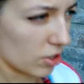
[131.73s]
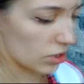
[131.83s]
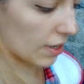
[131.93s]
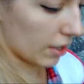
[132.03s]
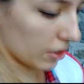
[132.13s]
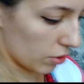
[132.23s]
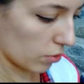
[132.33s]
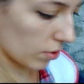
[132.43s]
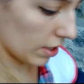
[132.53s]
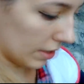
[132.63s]
но не жарко, не
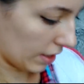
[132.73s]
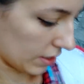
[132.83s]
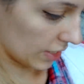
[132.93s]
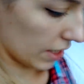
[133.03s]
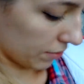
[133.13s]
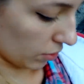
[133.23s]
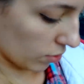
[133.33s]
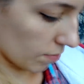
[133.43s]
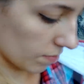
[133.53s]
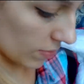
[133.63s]
холодно, хотя я в
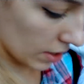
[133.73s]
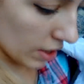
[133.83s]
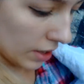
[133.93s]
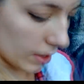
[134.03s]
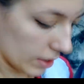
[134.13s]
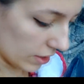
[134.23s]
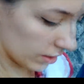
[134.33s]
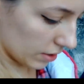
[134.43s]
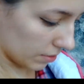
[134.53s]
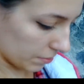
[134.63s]
таком
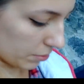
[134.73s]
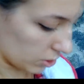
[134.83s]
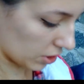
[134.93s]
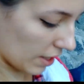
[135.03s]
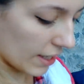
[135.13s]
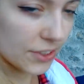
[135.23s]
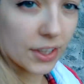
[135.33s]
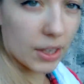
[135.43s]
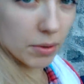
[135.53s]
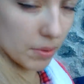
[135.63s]
э,
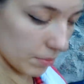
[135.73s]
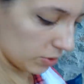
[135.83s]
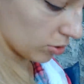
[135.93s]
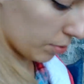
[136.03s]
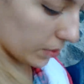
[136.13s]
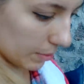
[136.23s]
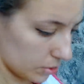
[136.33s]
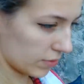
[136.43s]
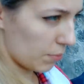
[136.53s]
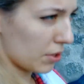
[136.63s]
жилетике теплом,
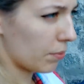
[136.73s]
но ну, вообще